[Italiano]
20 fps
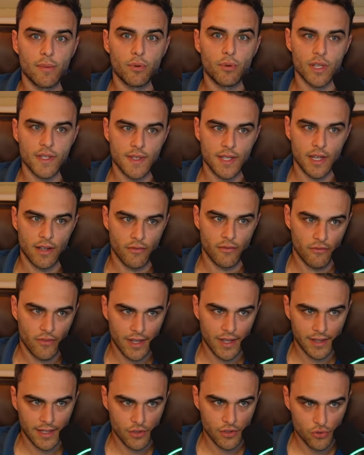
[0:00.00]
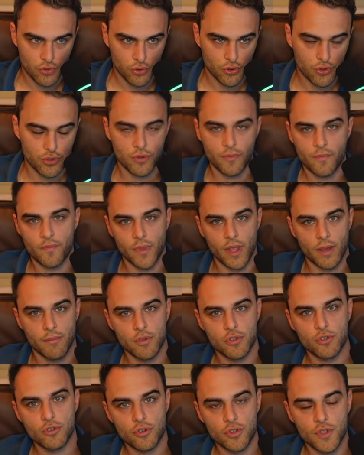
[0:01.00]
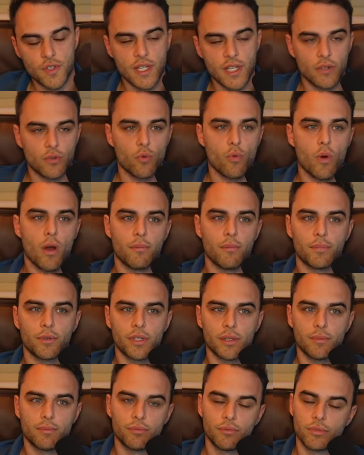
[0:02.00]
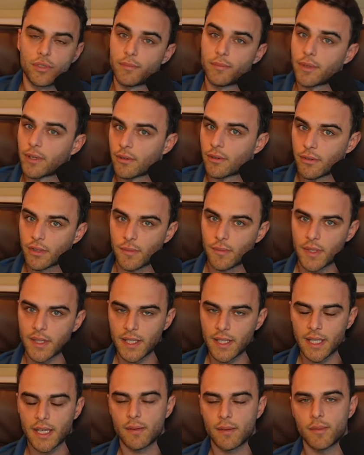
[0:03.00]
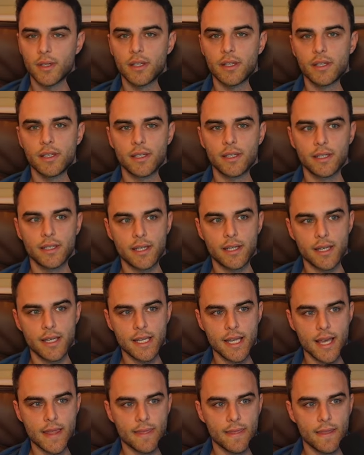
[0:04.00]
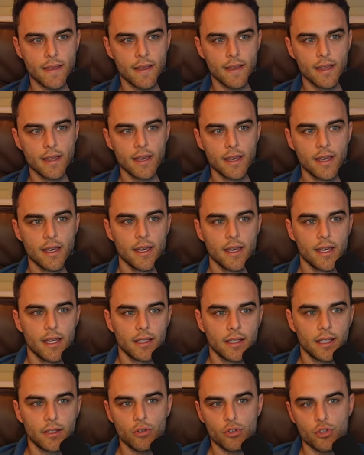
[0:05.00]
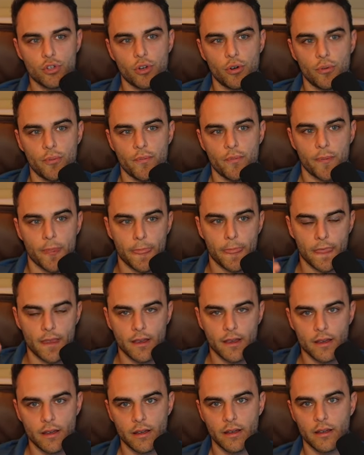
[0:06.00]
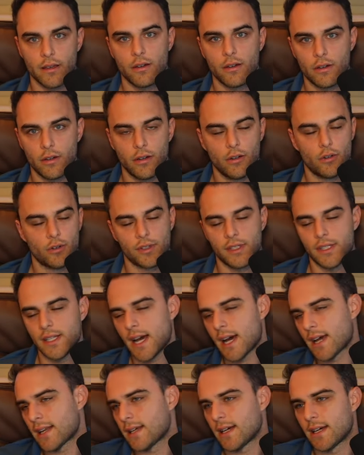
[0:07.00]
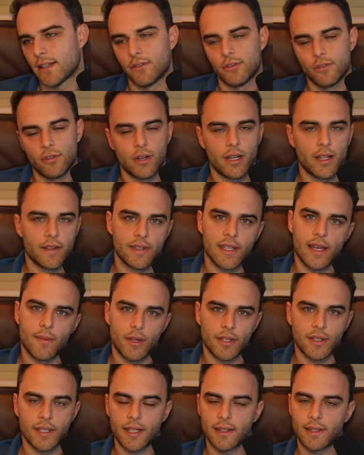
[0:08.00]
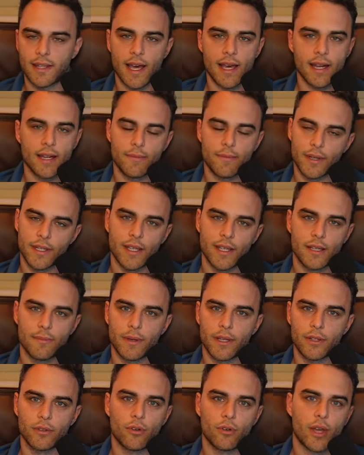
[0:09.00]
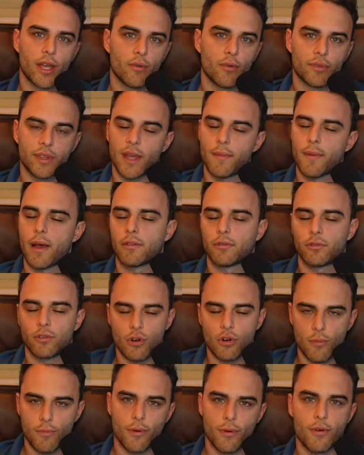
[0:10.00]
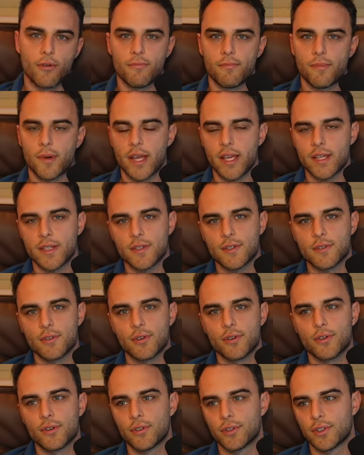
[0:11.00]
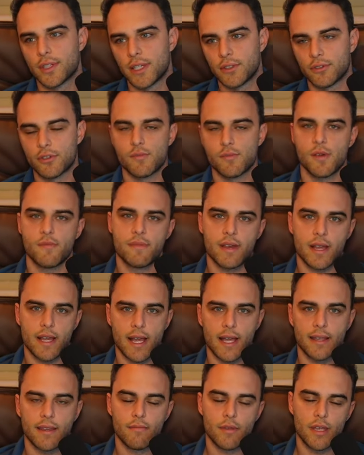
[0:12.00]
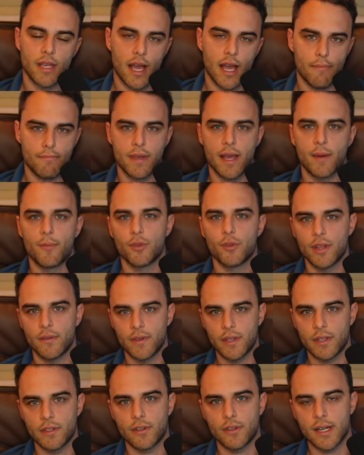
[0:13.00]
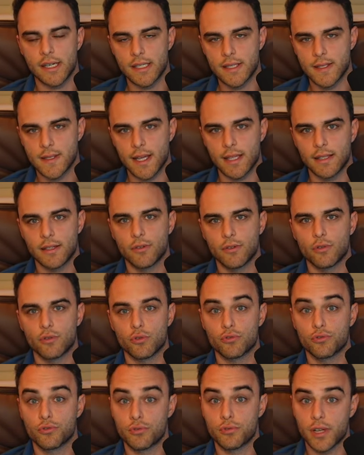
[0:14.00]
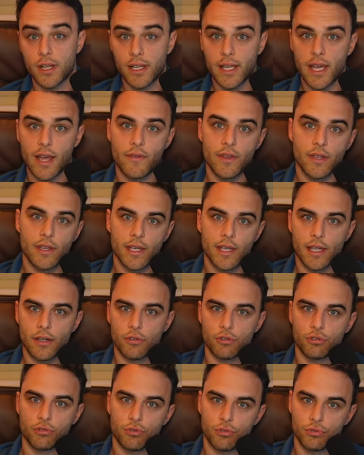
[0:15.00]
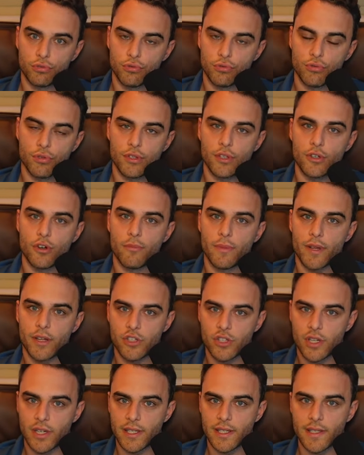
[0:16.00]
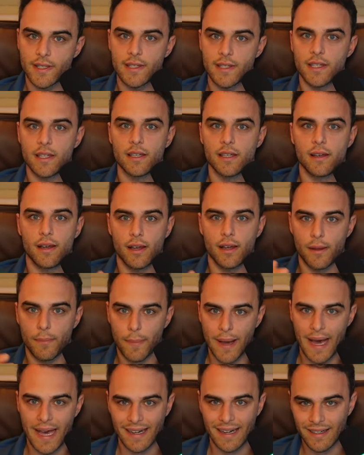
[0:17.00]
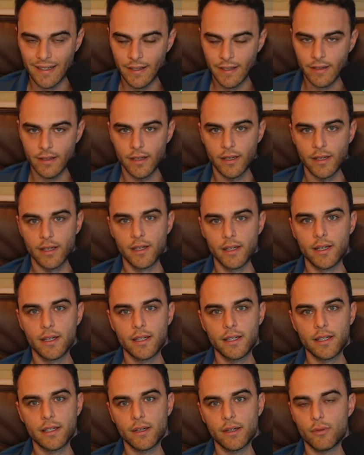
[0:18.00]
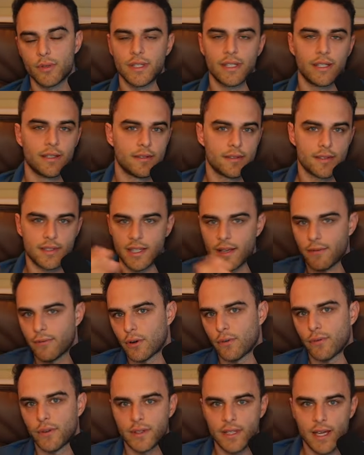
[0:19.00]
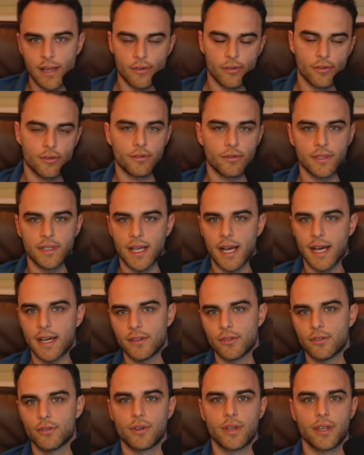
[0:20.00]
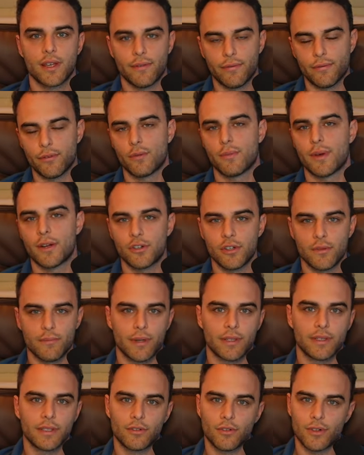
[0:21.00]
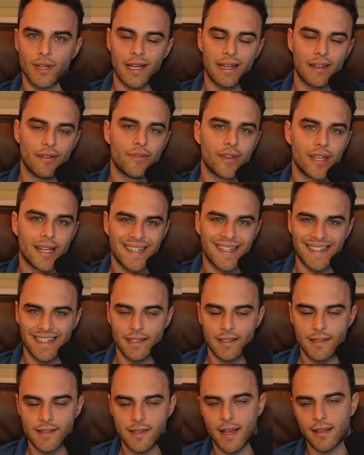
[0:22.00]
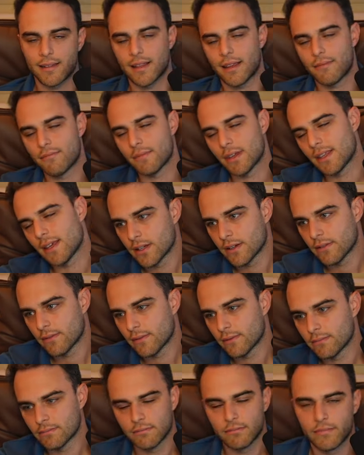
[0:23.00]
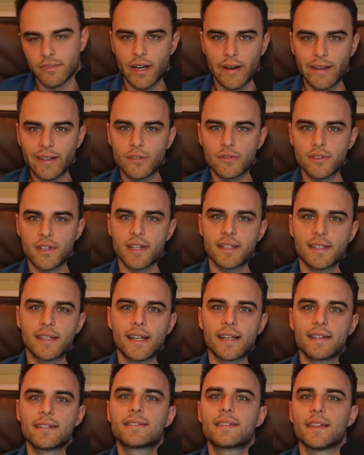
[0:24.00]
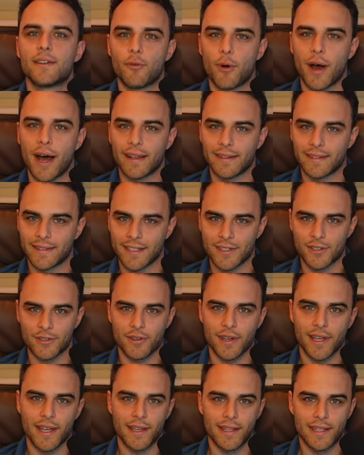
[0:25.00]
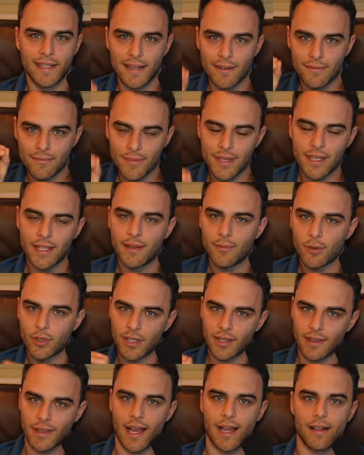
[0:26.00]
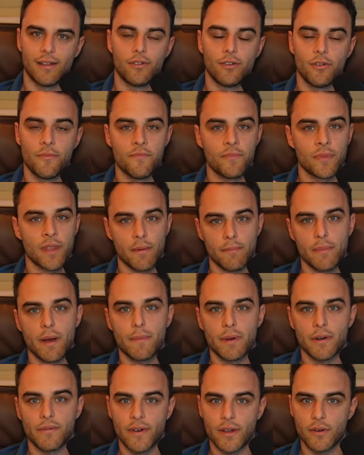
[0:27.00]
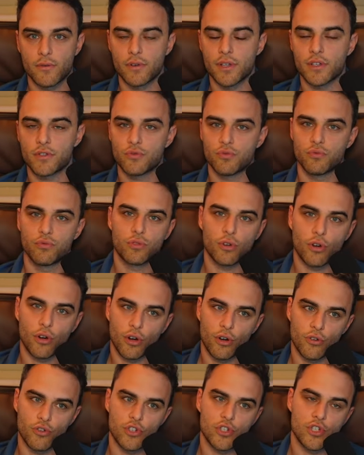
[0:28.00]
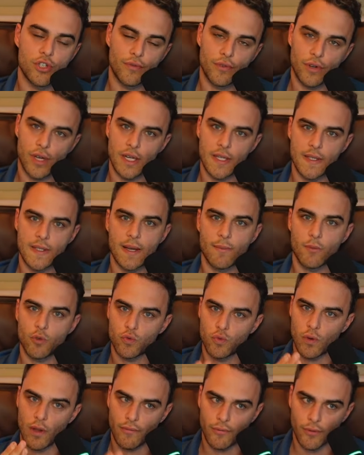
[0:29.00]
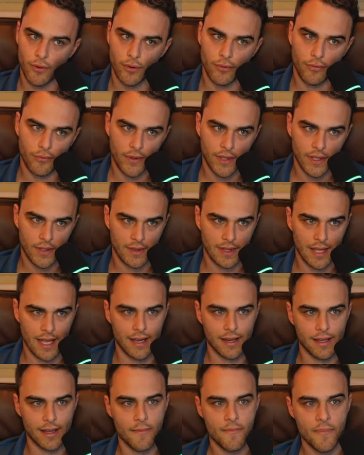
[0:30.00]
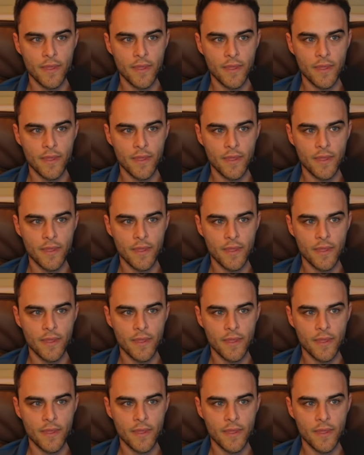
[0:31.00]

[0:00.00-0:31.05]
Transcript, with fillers: può essere vantaggioso mi sono segnato qua un po' di appunti per non dimenticarmi eh, niente detto ciò L'ordinaria non la andiamo a trattare perché, ripeto, è un tema troppo complesso. Dentro BNB Academy abbiamo dei video realizzati con lo studio allievi, che è il nostro studio di commercialisti eh, partner, eh, quindi sia forfettario che ordinario che forma non imprenditoriale viene analizzata in maniera veramente oserei dire estenuante, cioè nel minimo dettaglio ma per fare un riassunto oggi ci focalizziamo sulla forfettaria.